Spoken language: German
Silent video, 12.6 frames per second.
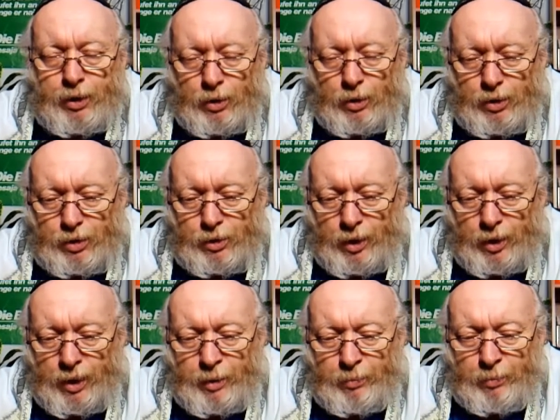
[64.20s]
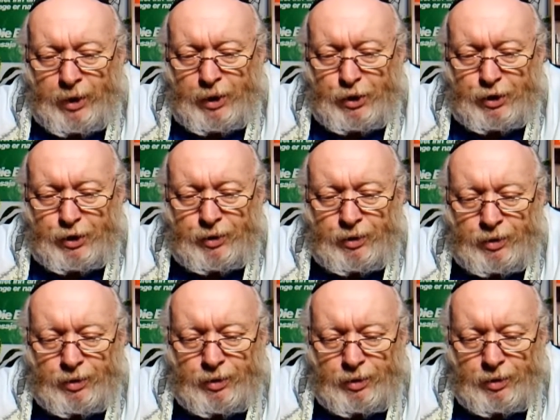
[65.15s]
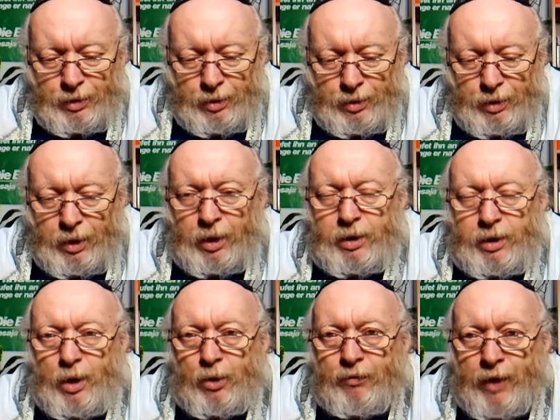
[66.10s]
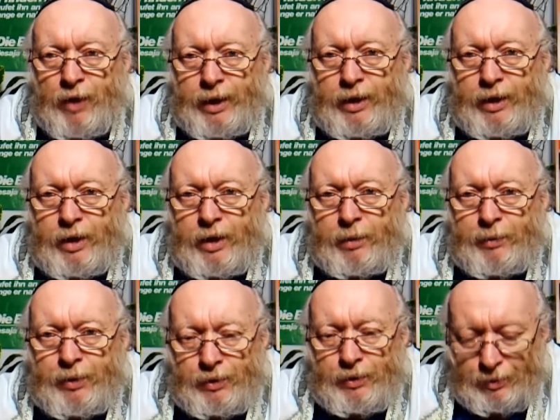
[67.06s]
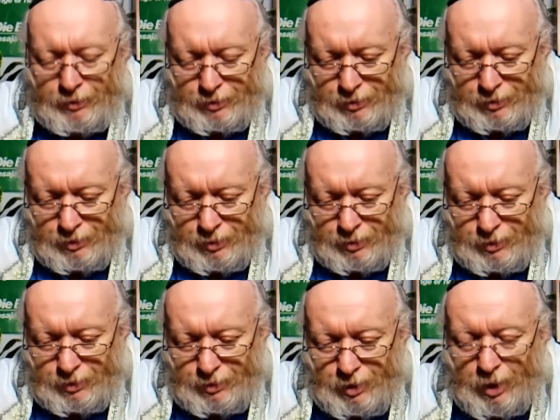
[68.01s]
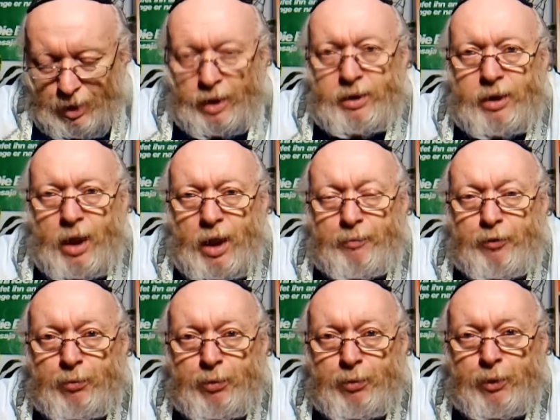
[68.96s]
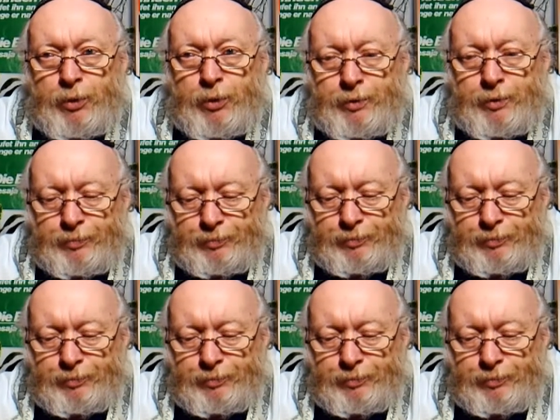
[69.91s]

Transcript: Gott zu einem Menschen, der das auch weitergibt, lass ab vom Bösen.